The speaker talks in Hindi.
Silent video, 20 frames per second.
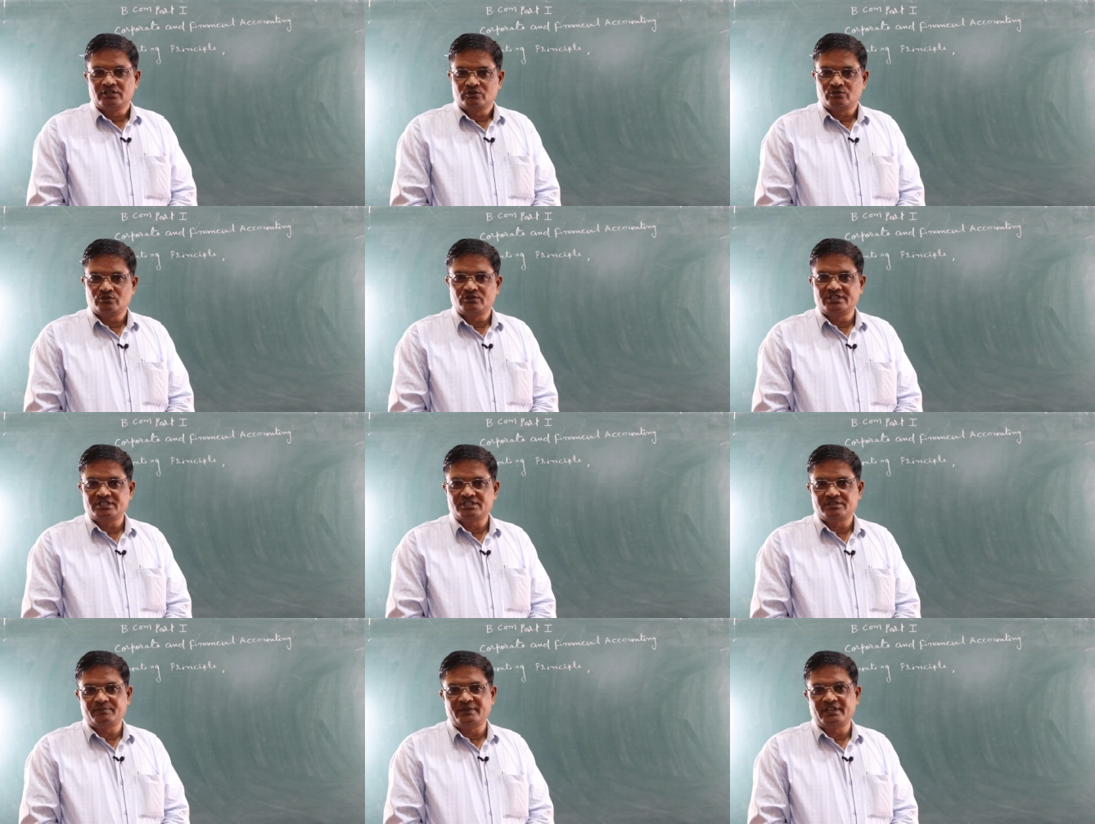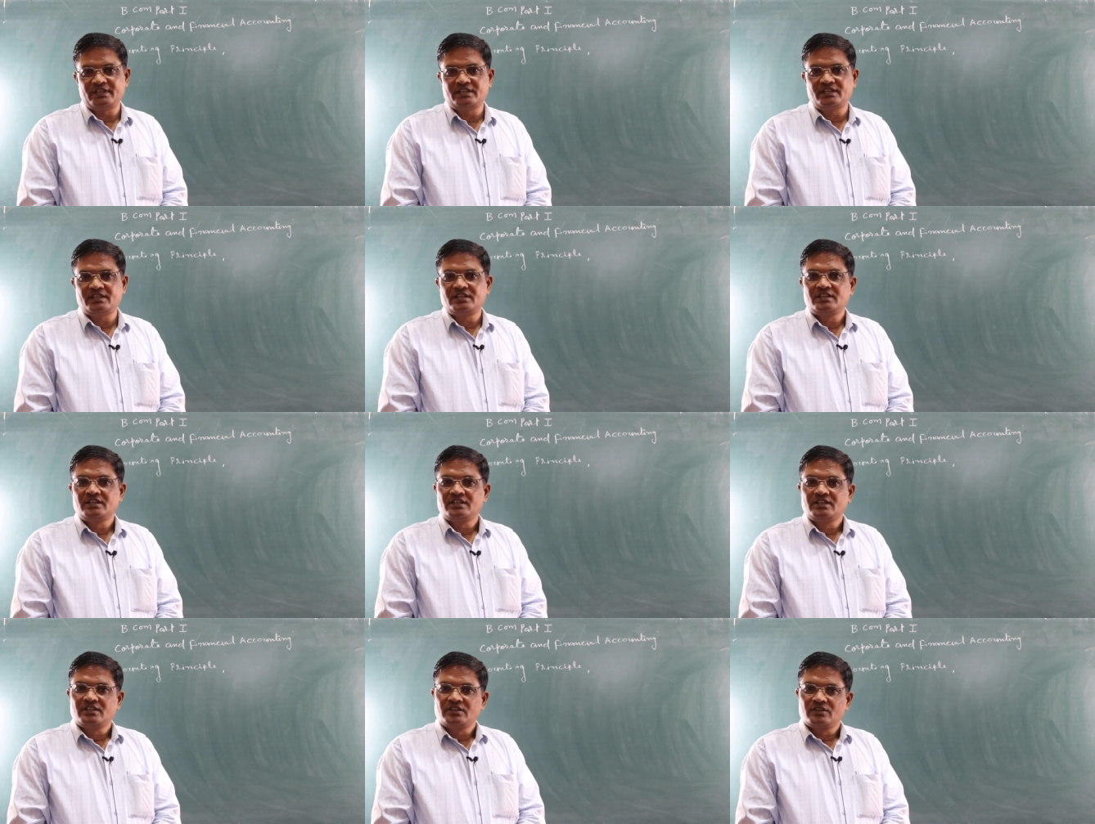तो इसमें
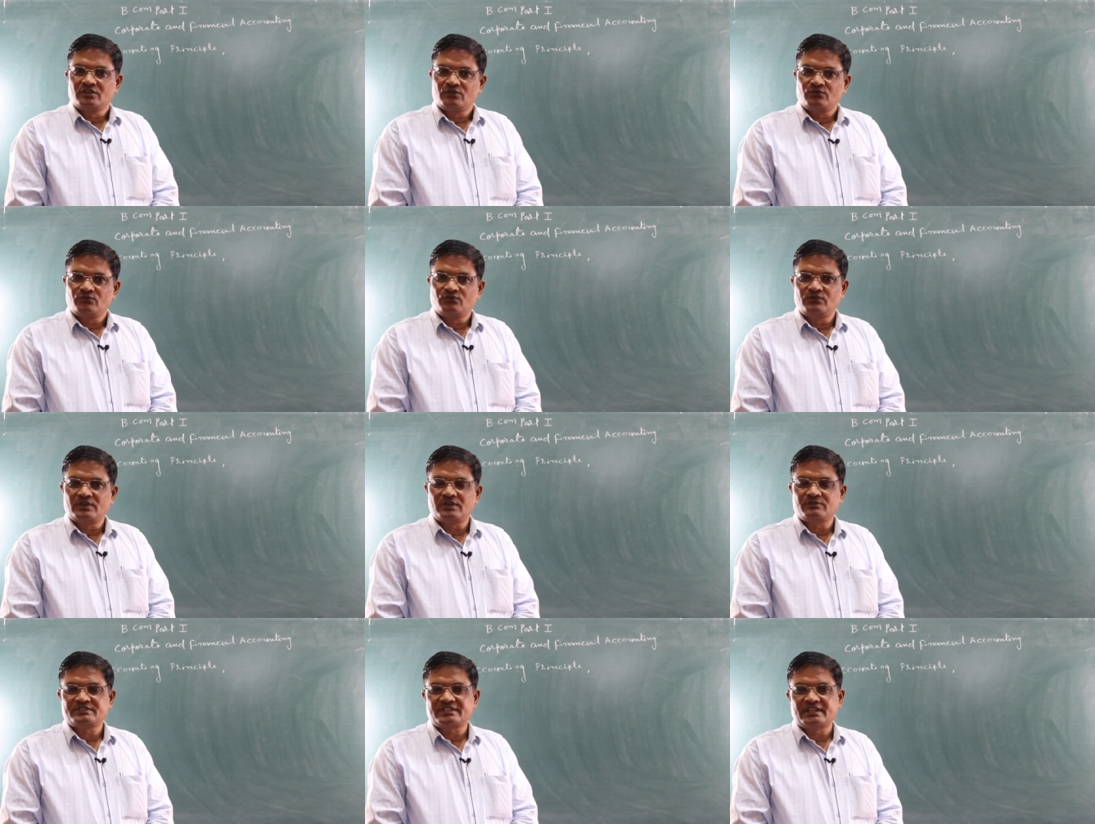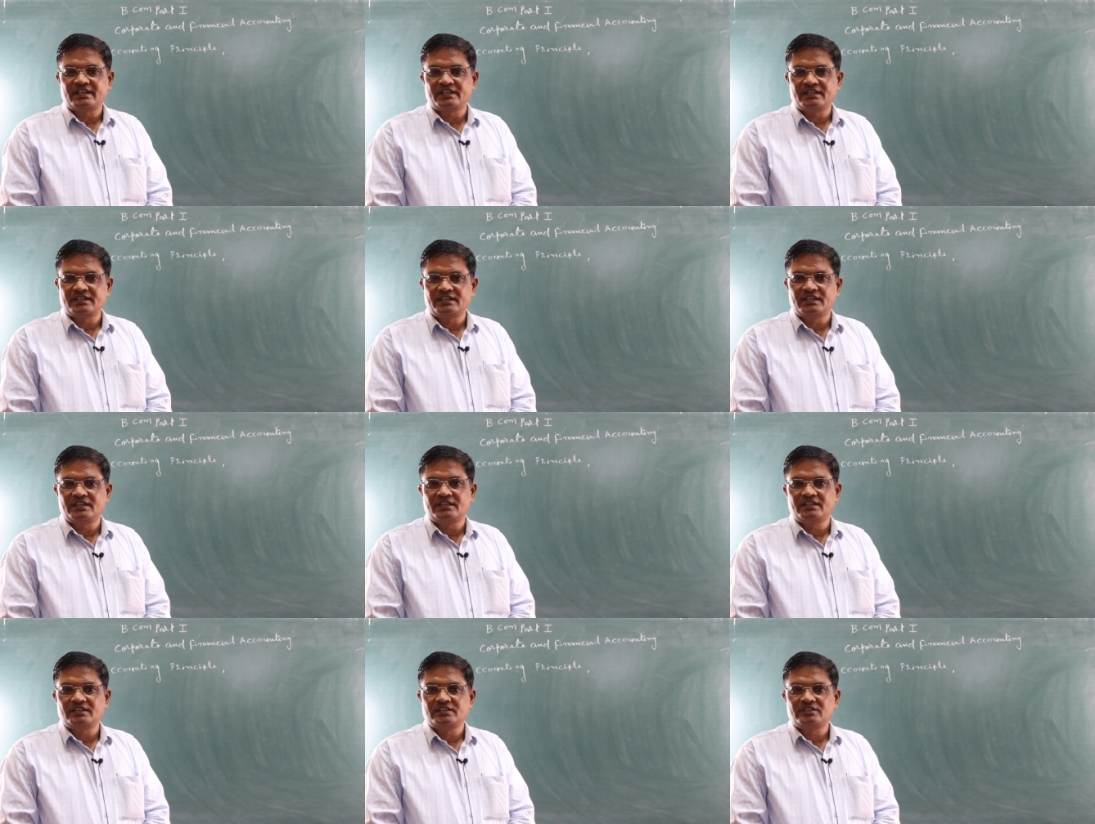व्यवसाय
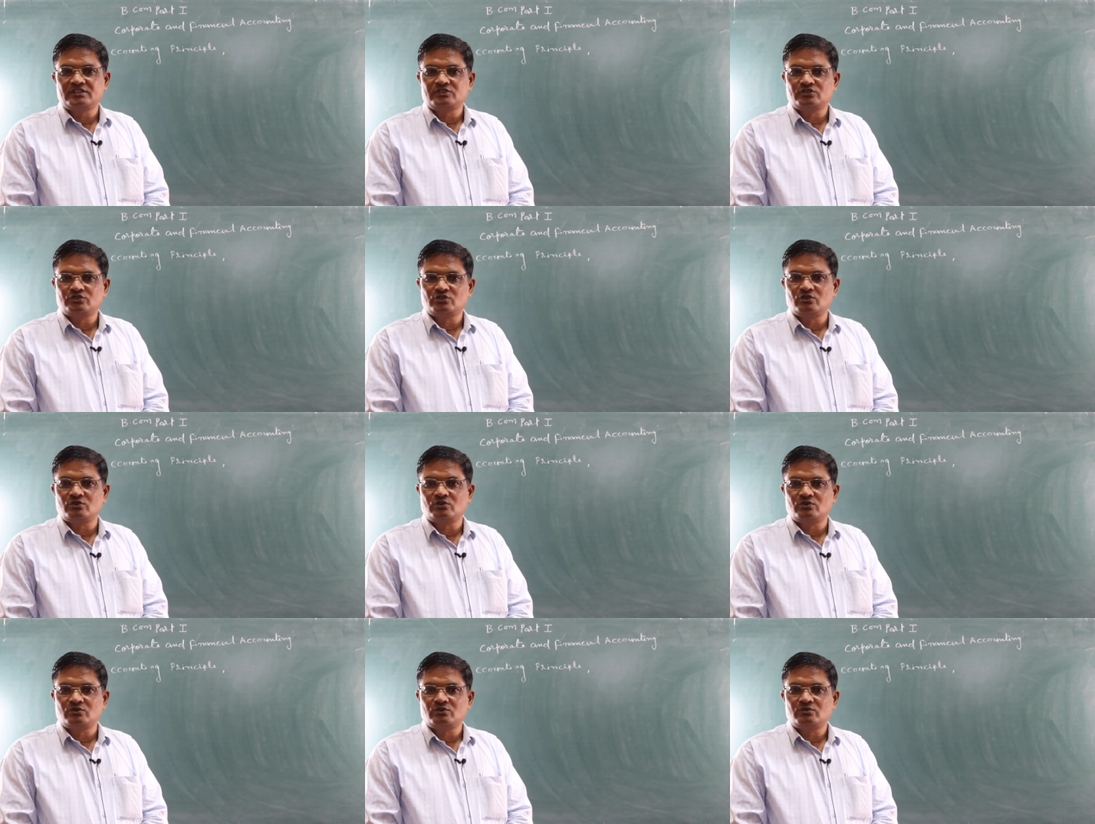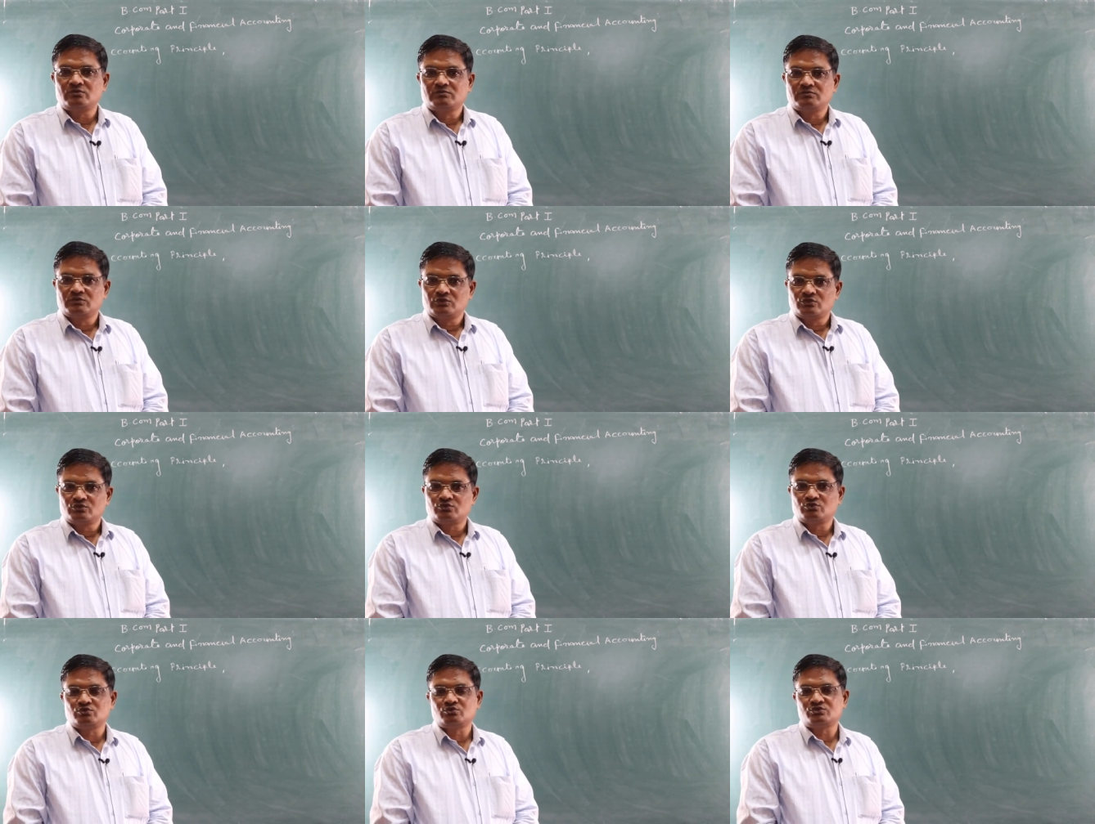के जो
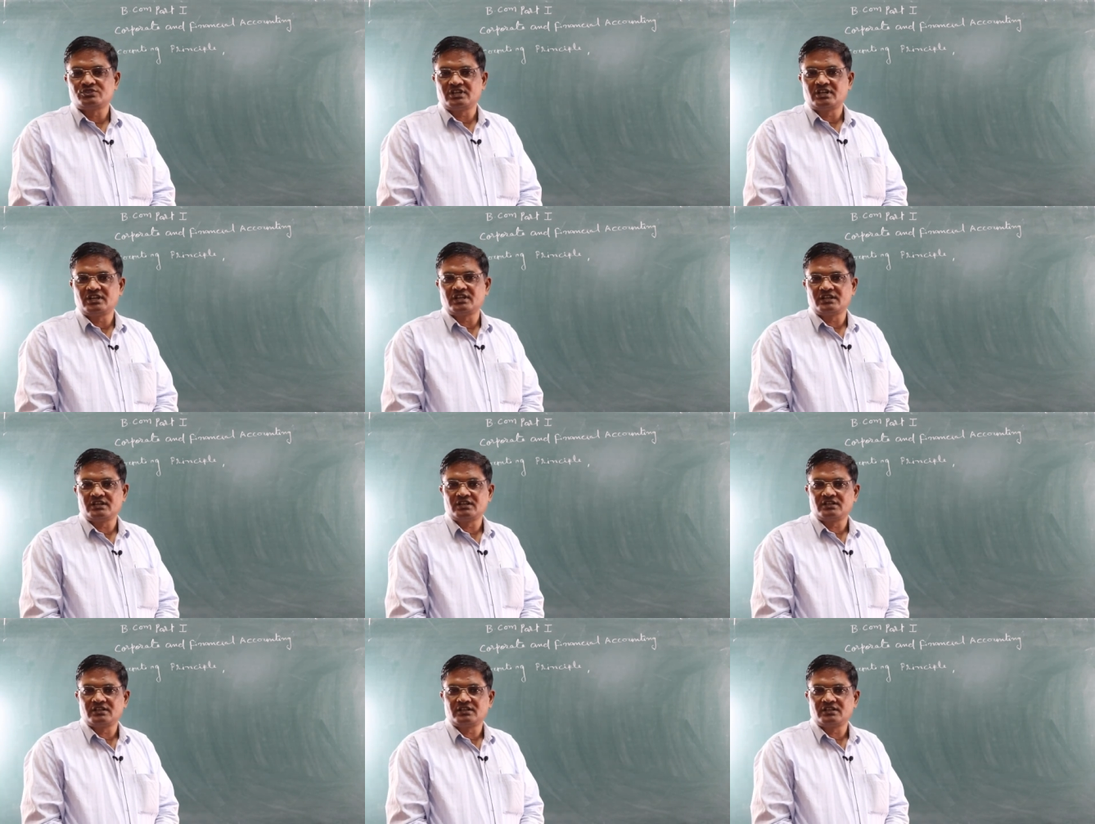सूचना